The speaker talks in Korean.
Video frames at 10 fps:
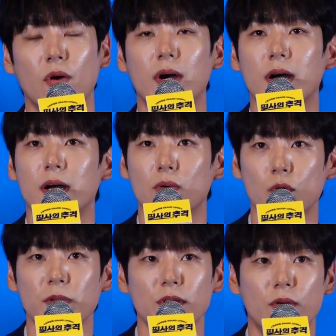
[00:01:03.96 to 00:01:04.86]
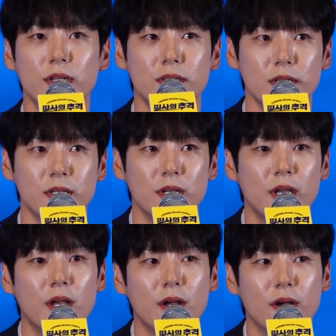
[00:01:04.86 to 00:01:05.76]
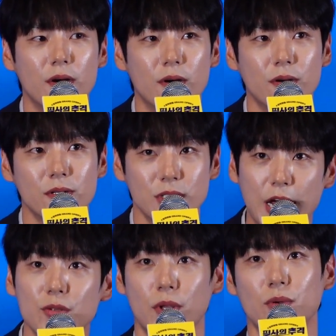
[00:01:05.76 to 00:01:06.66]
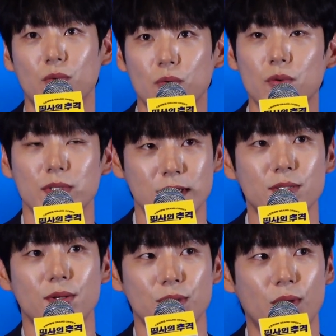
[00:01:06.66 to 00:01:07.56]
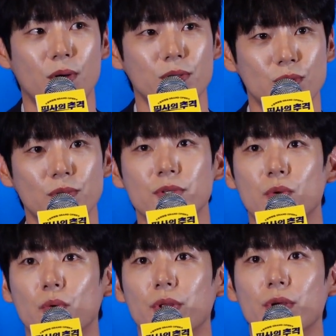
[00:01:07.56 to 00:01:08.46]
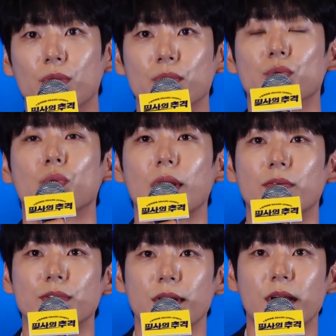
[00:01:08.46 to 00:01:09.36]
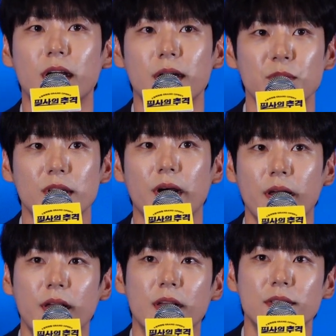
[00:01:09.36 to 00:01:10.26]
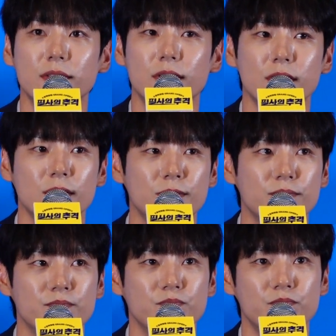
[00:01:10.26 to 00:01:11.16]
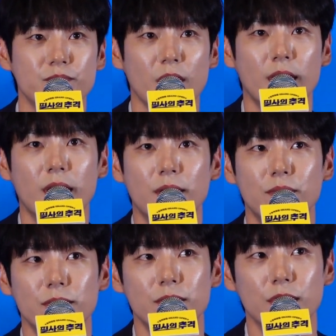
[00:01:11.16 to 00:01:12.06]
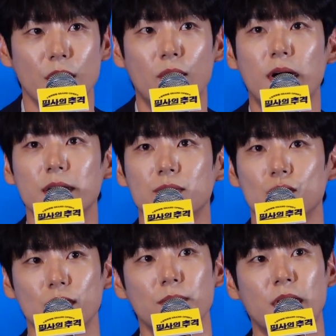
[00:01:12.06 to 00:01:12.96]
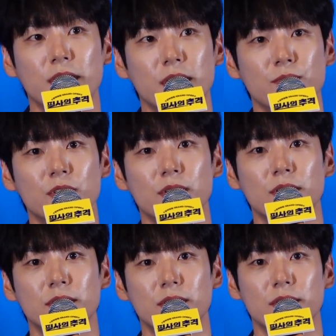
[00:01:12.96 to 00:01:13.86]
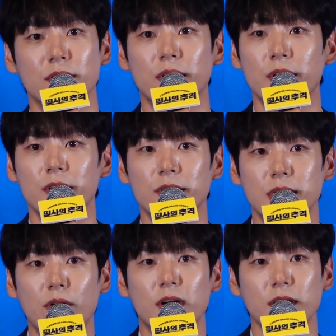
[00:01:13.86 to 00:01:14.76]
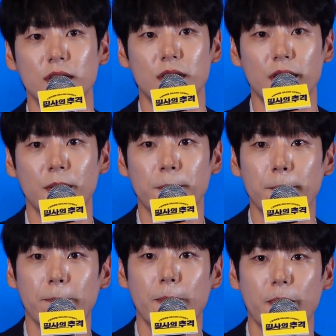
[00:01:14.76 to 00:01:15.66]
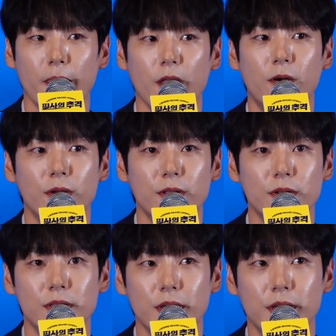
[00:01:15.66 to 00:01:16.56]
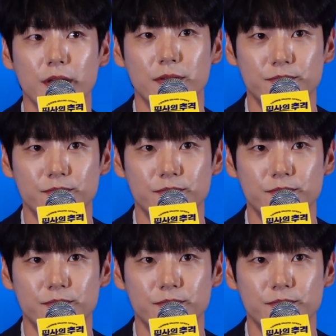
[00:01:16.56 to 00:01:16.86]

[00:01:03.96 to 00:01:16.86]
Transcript: 영화 코믹 영화들이 어, 잘 되고 있어서 저는 오히려 더 좋다고 생각합니다. 지금 영화 쪽이 많이 힘든 상황인데 어, 이렇게